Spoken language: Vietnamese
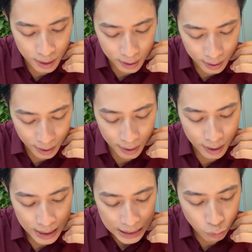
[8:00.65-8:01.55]
Nhơn
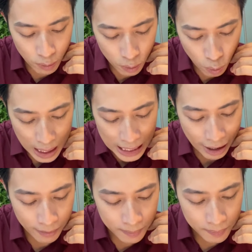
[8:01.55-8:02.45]
này, Tuy Hòa
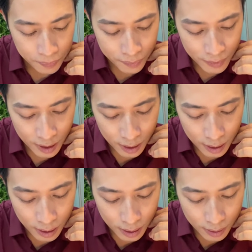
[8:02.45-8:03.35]
này
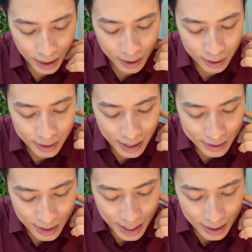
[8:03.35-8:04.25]
thì uh, hay là ở
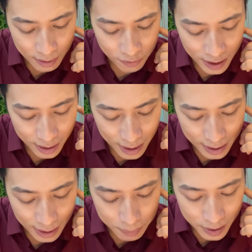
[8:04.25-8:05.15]
Nha Trang, Phan
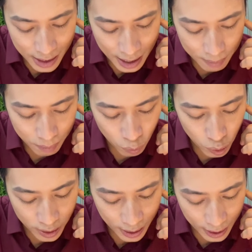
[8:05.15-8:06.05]
Rang, Tháp Chàm,
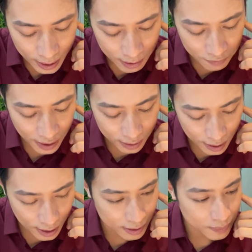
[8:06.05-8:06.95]
Mũi Né, Phan
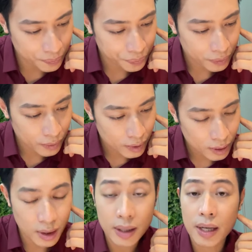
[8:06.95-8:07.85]
Thiết
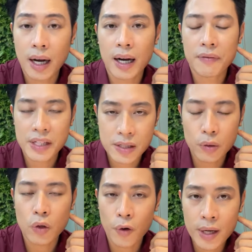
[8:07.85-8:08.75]
thì uh, về
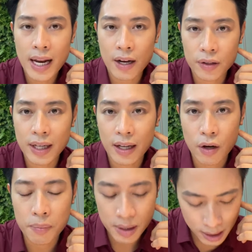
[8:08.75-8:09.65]
chiều tối là có thể là
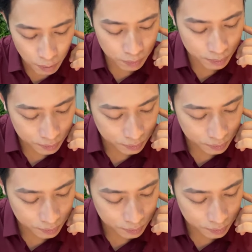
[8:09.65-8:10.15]
có mưa rông.